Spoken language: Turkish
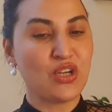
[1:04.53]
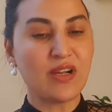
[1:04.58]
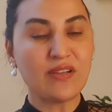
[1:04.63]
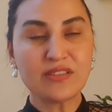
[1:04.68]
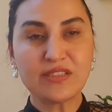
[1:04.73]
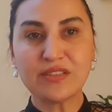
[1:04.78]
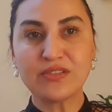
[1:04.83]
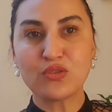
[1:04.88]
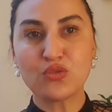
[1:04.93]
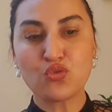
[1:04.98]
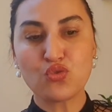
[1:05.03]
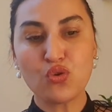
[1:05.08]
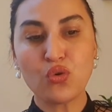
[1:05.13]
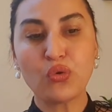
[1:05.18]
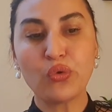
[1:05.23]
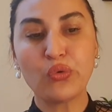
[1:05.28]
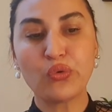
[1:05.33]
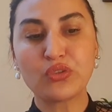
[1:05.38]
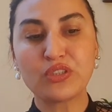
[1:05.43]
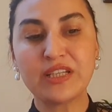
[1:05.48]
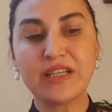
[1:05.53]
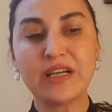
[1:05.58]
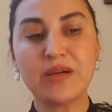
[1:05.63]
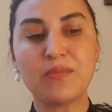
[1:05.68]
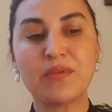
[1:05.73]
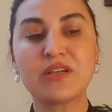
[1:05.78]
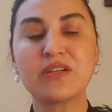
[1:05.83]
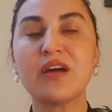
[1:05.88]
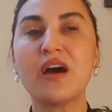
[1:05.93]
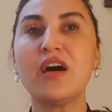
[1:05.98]
şansınız çok yüksek
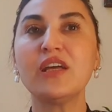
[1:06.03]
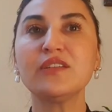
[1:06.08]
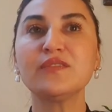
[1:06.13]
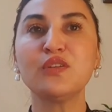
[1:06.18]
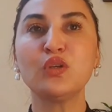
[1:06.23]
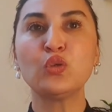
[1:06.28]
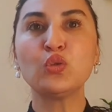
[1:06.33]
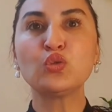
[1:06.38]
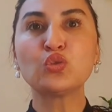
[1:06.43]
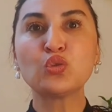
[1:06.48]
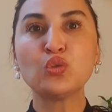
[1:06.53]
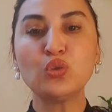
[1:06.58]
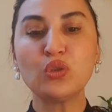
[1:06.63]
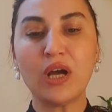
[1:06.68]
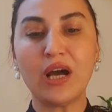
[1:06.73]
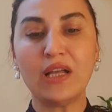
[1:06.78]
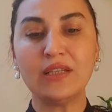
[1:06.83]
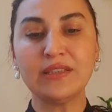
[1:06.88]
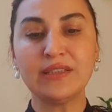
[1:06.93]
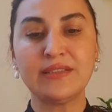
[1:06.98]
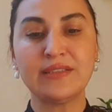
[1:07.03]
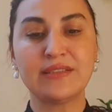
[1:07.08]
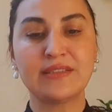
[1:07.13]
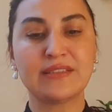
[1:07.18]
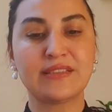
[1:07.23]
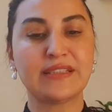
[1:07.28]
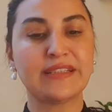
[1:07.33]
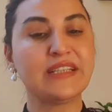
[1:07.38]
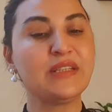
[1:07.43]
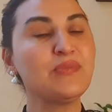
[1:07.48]
ama rahat ve özgür
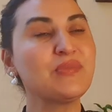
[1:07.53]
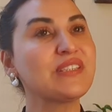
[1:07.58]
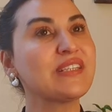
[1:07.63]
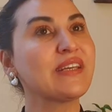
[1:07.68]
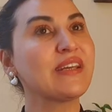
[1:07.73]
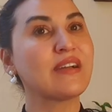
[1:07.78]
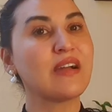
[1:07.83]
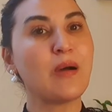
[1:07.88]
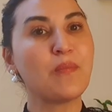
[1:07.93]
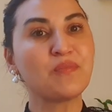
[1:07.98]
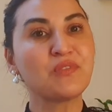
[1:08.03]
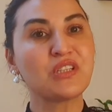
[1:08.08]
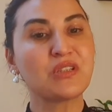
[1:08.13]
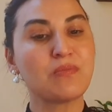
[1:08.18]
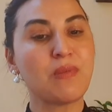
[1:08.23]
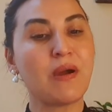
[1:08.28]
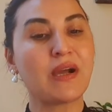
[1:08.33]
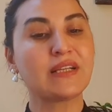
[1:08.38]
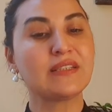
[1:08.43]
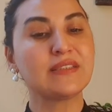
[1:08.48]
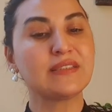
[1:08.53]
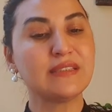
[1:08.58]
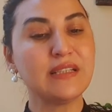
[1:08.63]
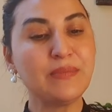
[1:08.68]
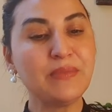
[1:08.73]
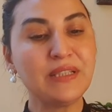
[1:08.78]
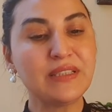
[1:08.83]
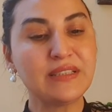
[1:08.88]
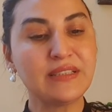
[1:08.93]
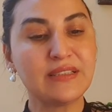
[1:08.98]
alanınızı kimseye kaptırmak
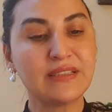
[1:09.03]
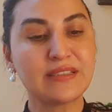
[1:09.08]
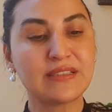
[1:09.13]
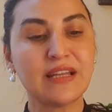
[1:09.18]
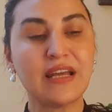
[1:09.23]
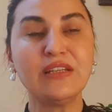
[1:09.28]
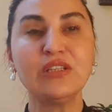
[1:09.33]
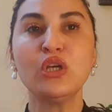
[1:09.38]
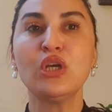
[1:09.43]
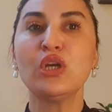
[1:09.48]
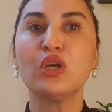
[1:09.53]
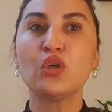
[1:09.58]
istemediğinizden